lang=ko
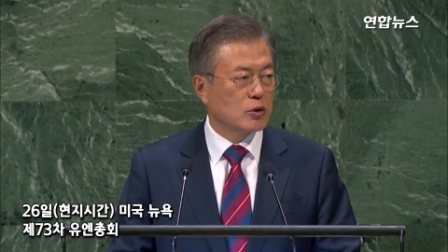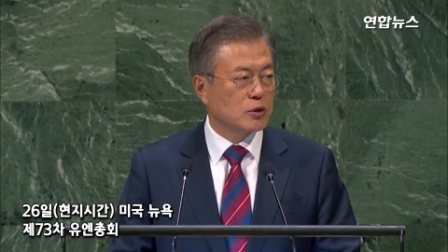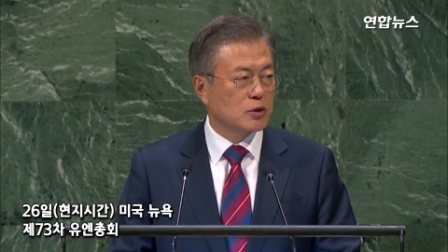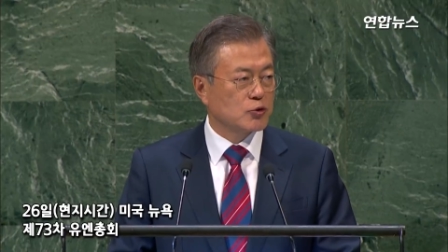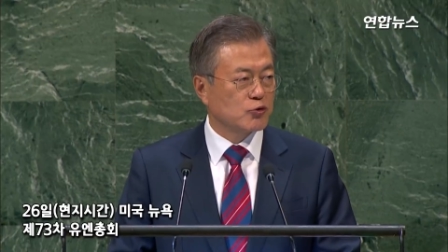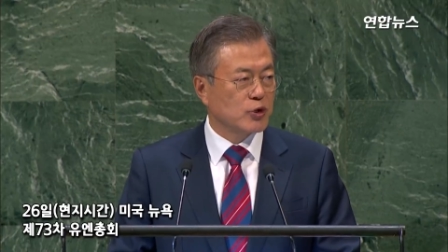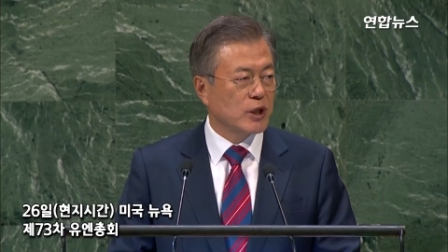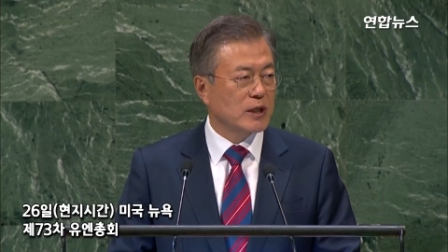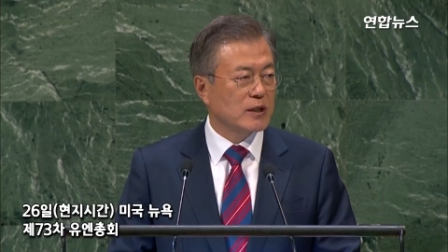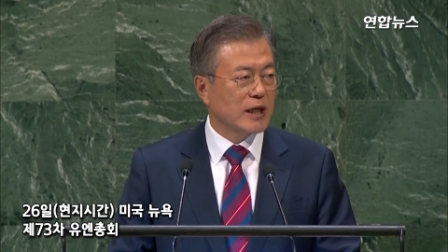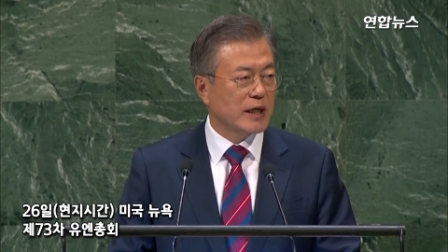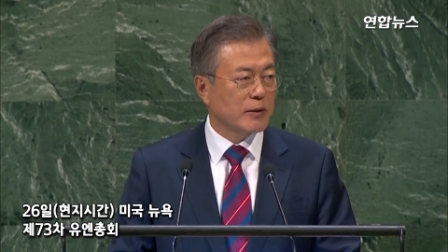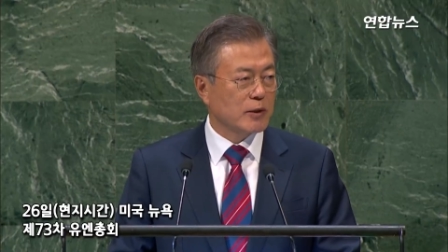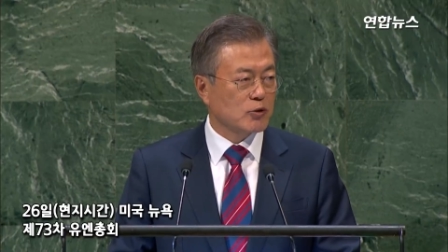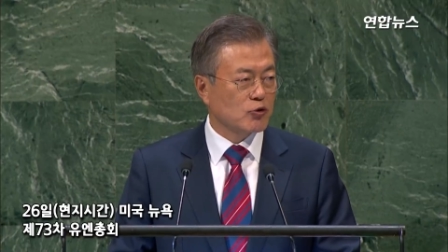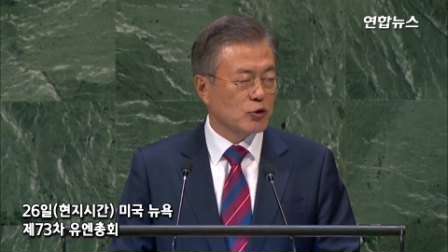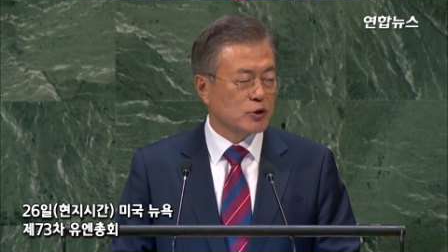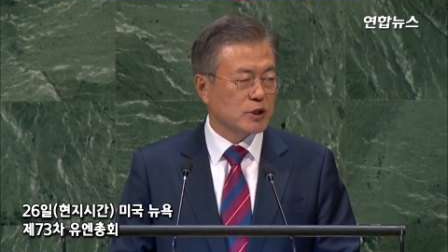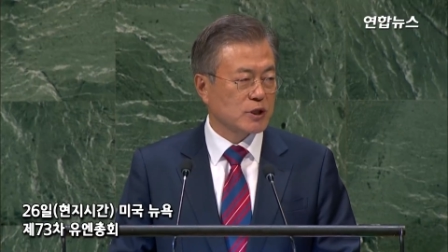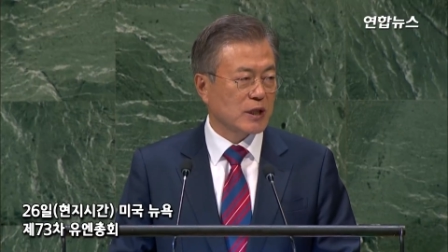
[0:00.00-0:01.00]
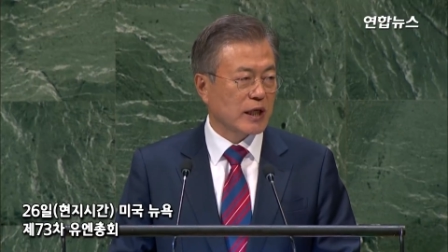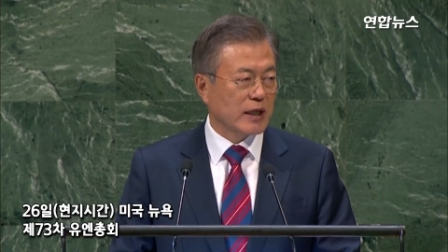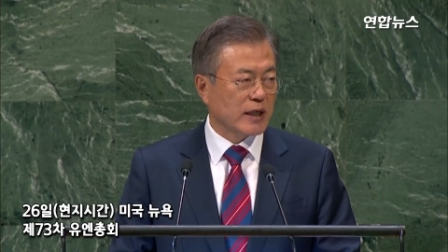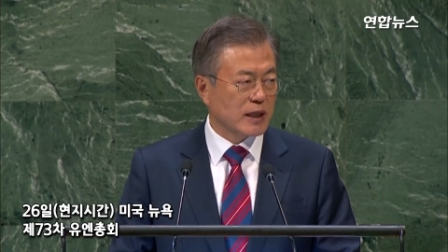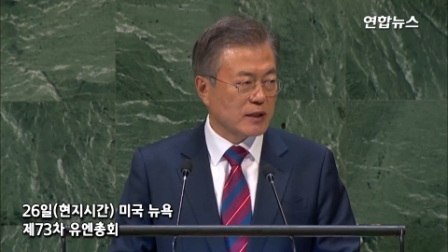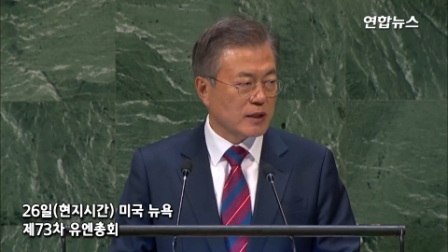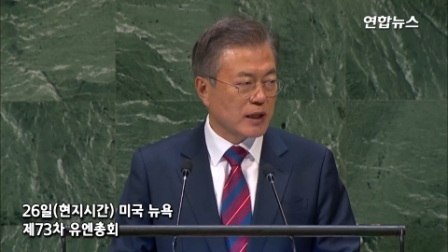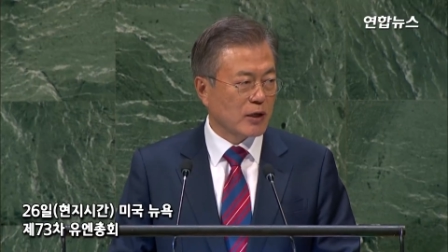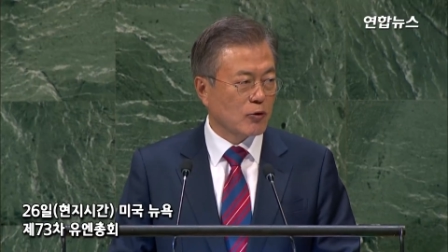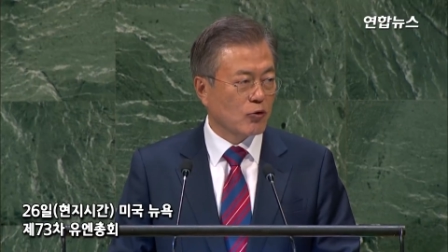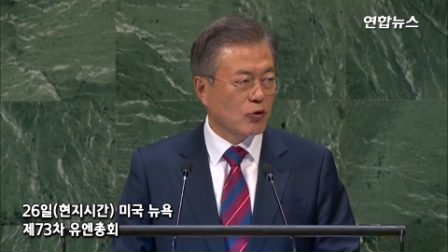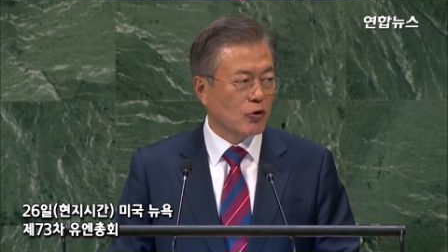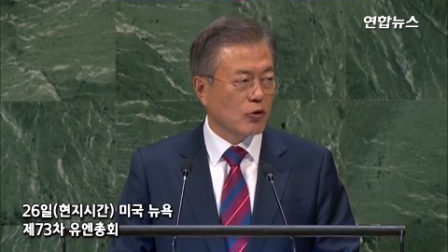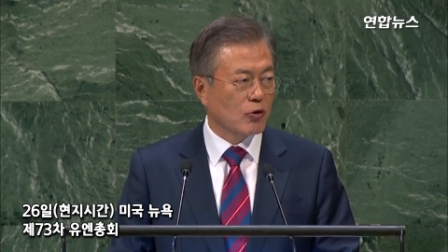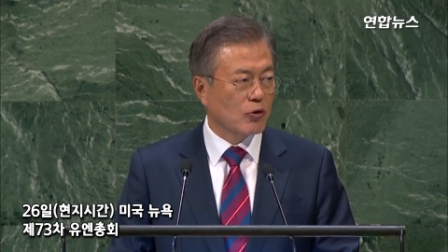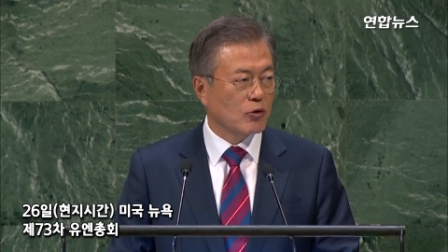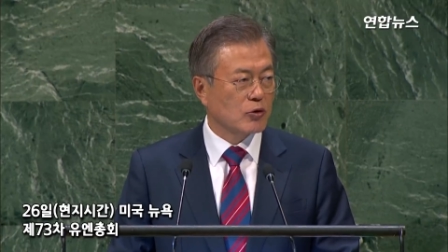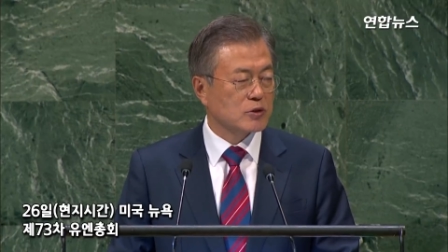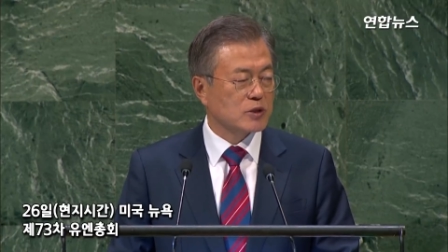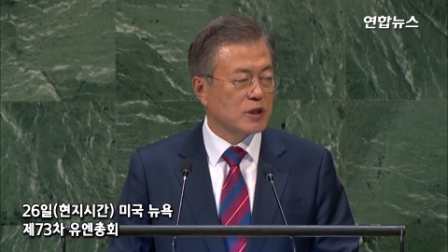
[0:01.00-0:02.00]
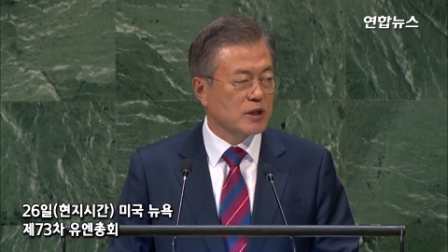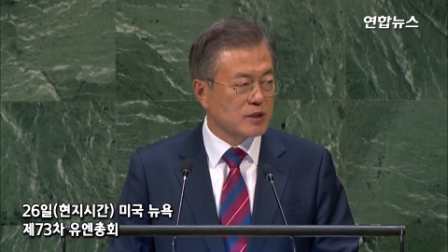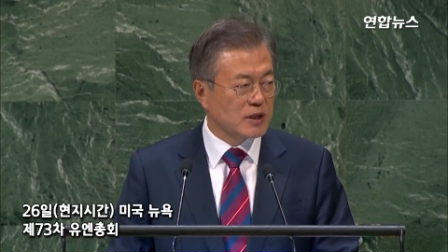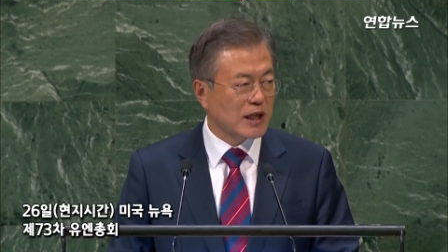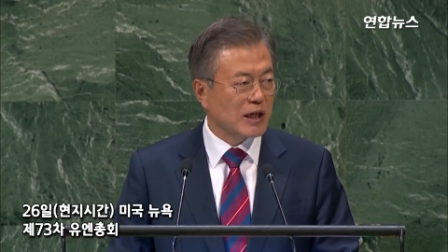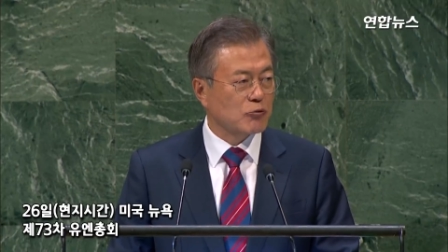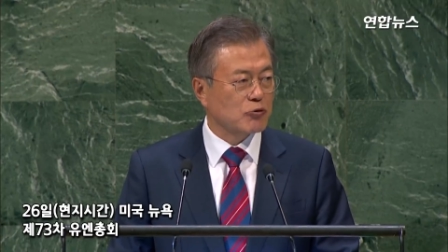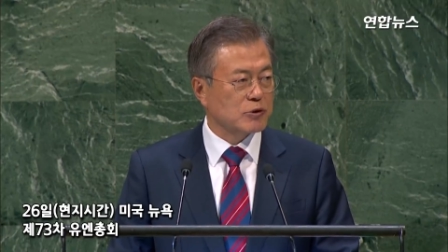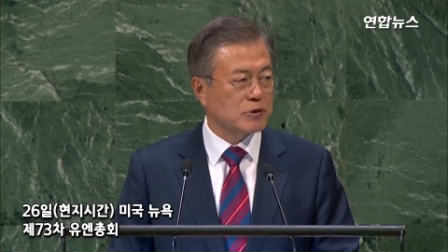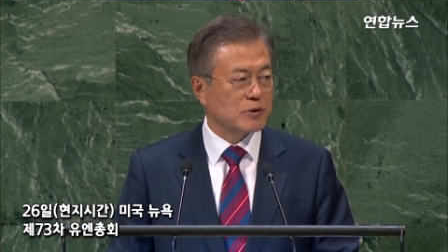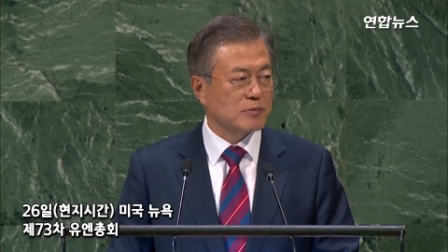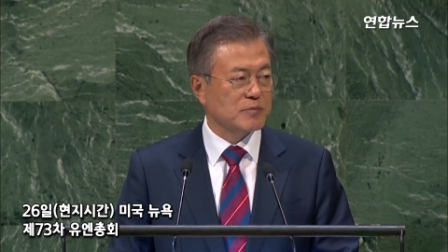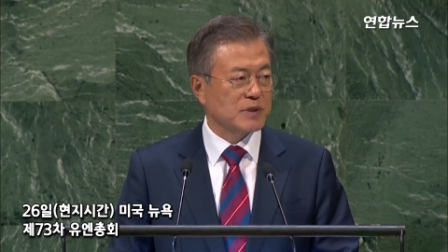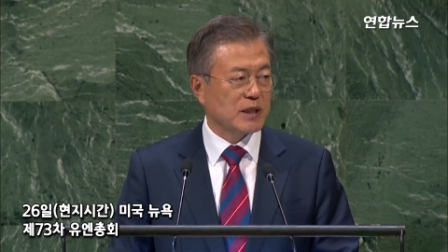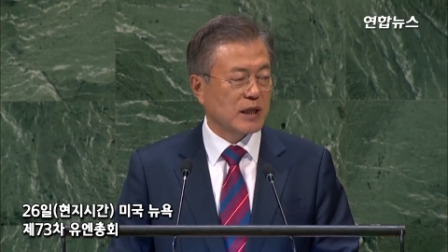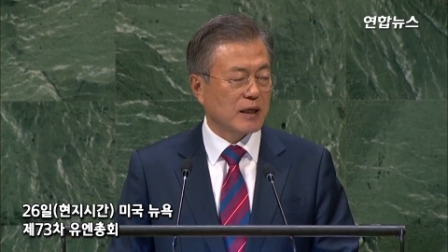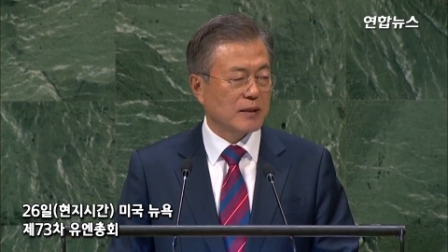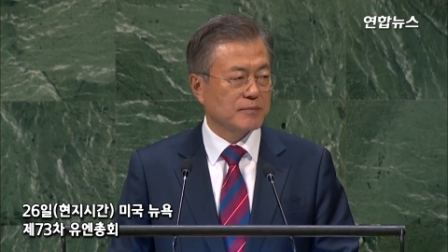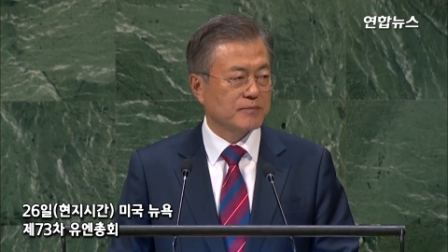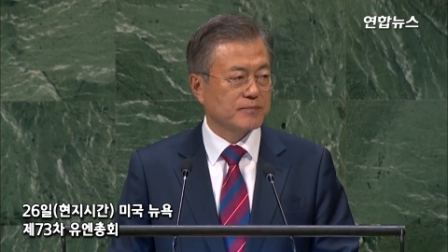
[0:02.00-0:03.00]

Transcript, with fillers: 뒤에 남겨놓지 않겠다고 선언하고 있습니다.